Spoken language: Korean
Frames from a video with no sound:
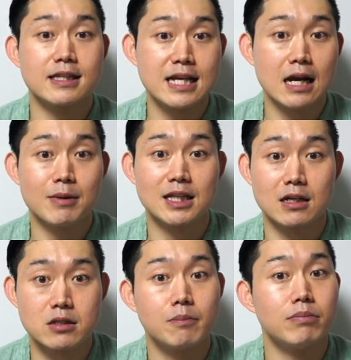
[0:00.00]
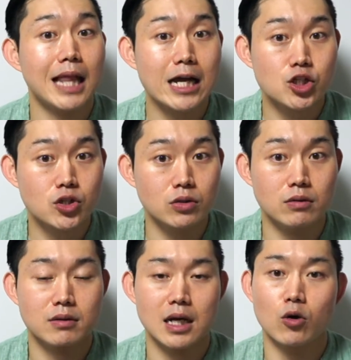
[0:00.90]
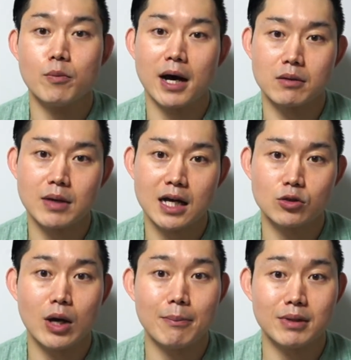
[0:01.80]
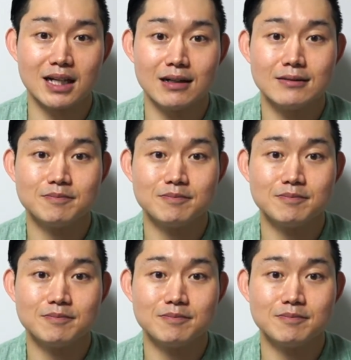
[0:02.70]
사람에 따라서 bless you라고 발음하기도 합니다.